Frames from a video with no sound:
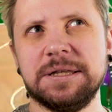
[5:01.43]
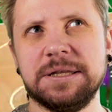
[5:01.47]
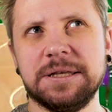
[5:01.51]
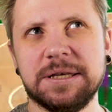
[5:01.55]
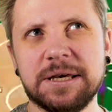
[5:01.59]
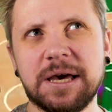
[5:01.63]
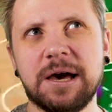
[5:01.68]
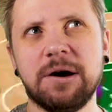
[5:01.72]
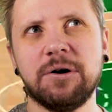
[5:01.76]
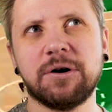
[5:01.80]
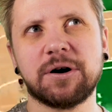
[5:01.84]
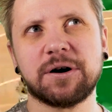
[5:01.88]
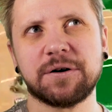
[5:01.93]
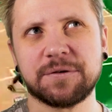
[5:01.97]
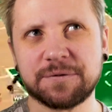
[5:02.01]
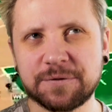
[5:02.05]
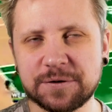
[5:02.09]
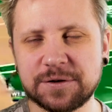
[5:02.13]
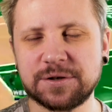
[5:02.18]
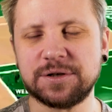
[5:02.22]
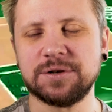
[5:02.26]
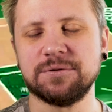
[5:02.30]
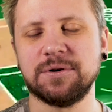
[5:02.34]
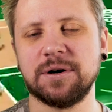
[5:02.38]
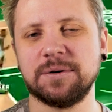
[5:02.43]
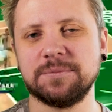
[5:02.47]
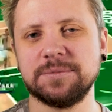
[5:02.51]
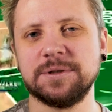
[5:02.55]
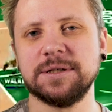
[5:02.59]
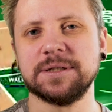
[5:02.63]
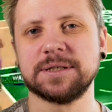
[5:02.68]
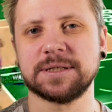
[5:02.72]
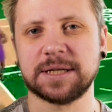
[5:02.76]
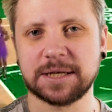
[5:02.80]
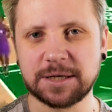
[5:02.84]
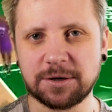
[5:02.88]
nie chwyciła
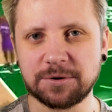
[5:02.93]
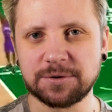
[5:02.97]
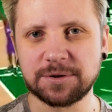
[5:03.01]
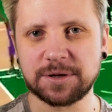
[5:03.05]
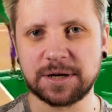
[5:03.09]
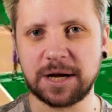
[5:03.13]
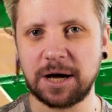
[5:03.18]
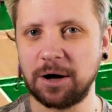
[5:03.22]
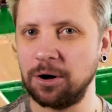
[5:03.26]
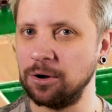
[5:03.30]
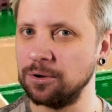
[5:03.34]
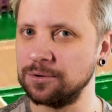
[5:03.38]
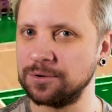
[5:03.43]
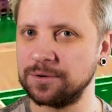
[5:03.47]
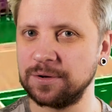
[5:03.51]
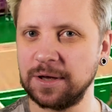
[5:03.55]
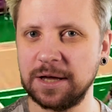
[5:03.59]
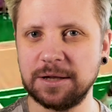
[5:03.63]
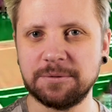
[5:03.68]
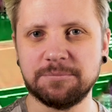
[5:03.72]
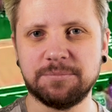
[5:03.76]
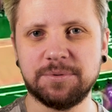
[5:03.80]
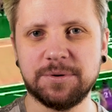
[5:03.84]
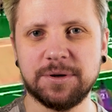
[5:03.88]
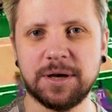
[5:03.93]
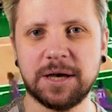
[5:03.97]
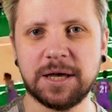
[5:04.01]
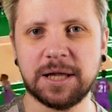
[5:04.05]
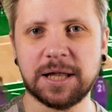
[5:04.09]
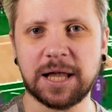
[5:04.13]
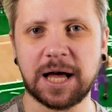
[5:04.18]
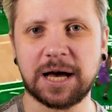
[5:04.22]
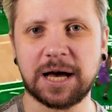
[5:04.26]
mnie za jądra od NBA